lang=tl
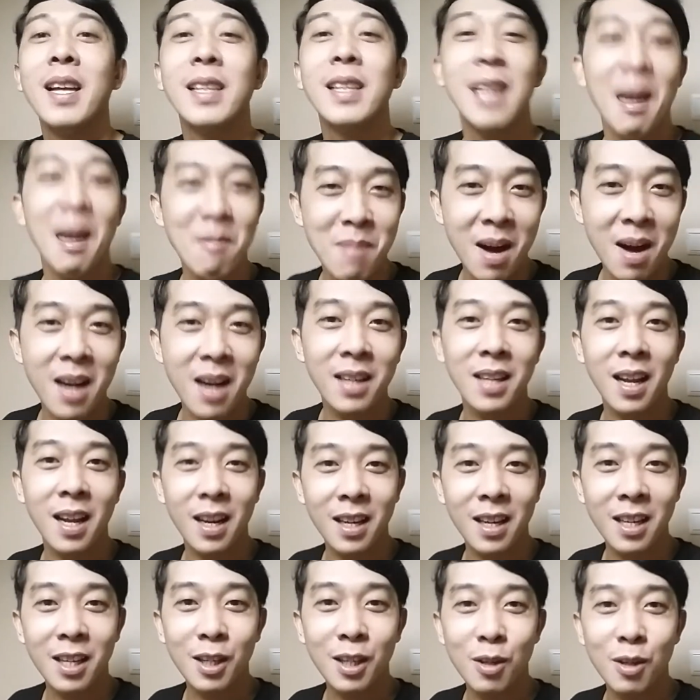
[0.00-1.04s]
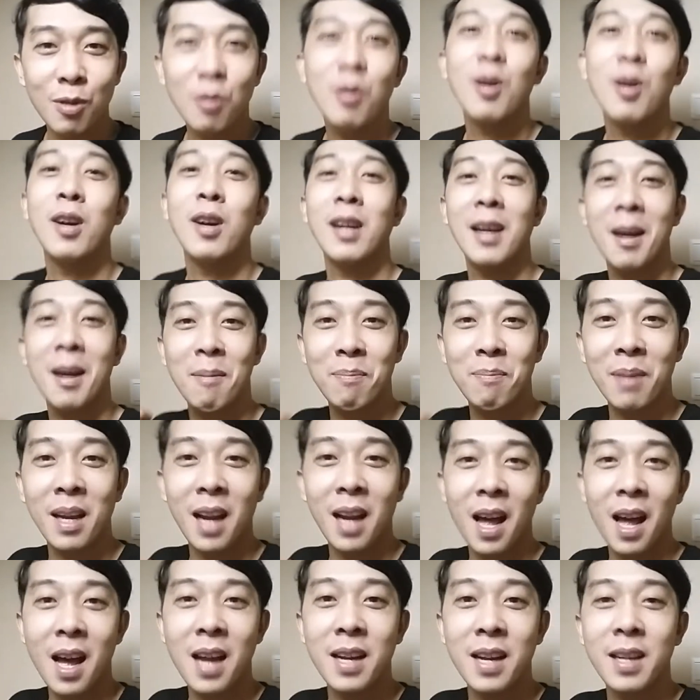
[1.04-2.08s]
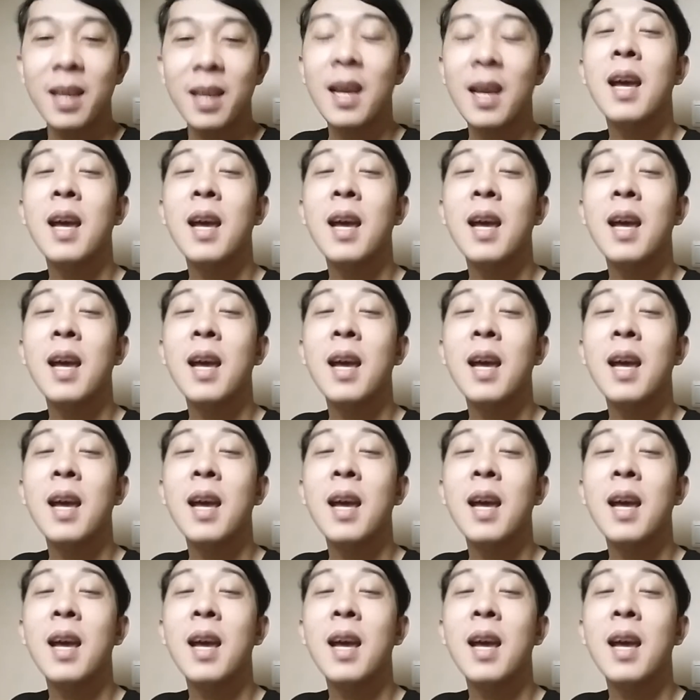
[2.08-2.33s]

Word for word: Tama ang narinig nyo, kapirahan.